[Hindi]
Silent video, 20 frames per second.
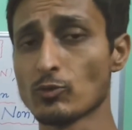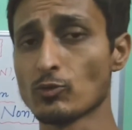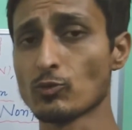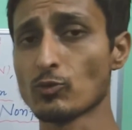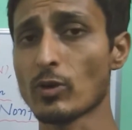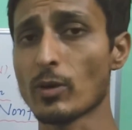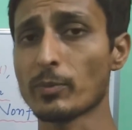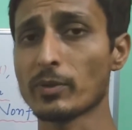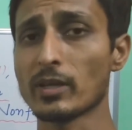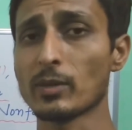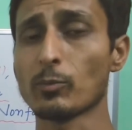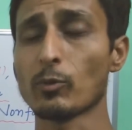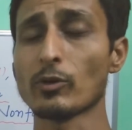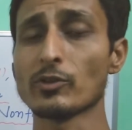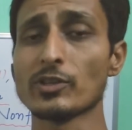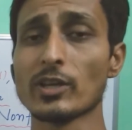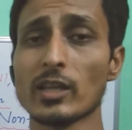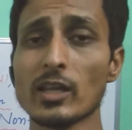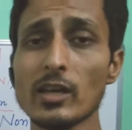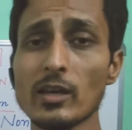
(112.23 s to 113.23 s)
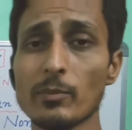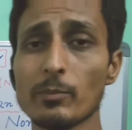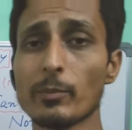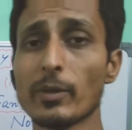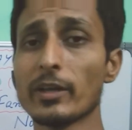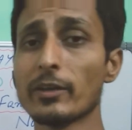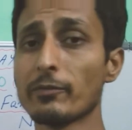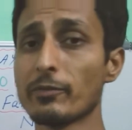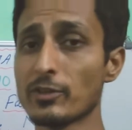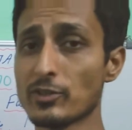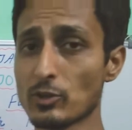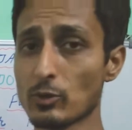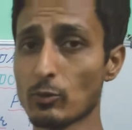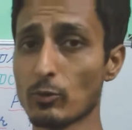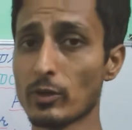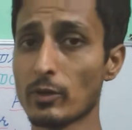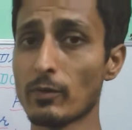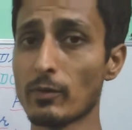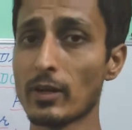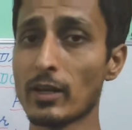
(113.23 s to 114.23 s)
जो आपके लिए बहुत ज़्यादा बेनिफिशियल
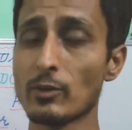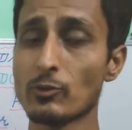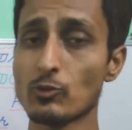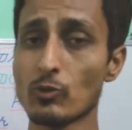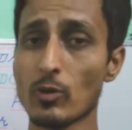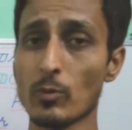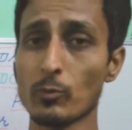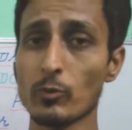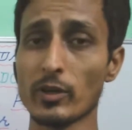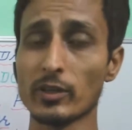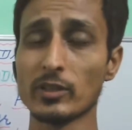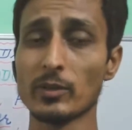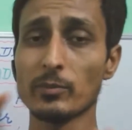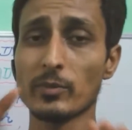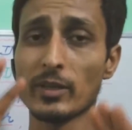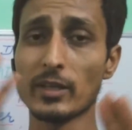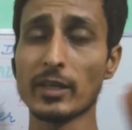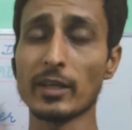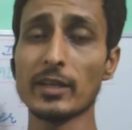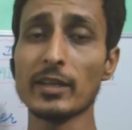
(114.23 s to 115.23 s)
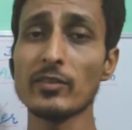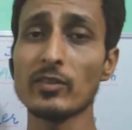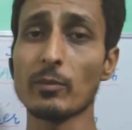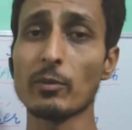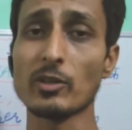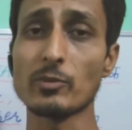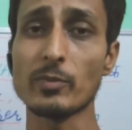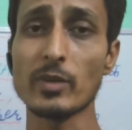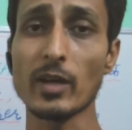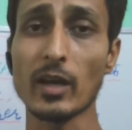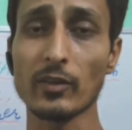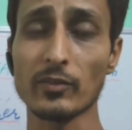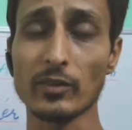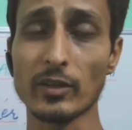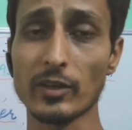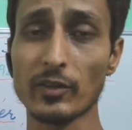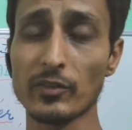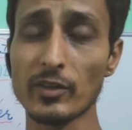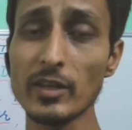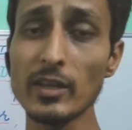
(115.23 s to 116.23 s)
होने वाला जो आपको एकदम क्लियरली समझ में
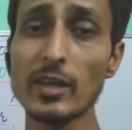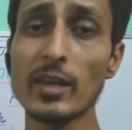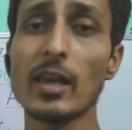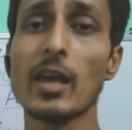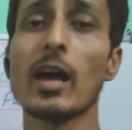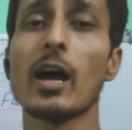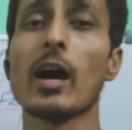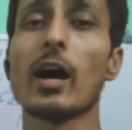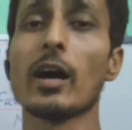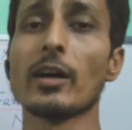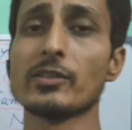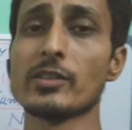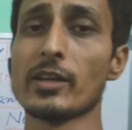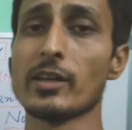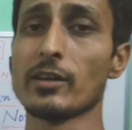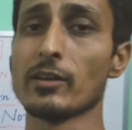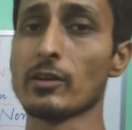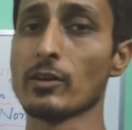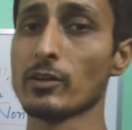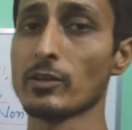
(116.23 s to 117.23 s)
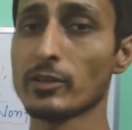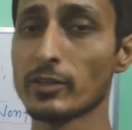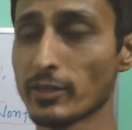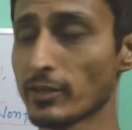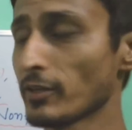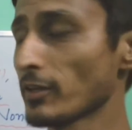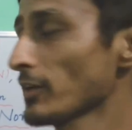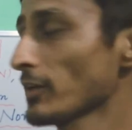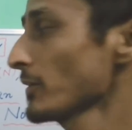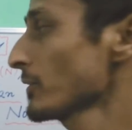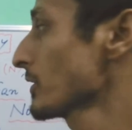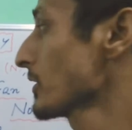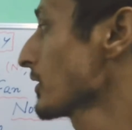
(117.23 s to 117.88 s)
आसानी से आ जाएगा ठीक है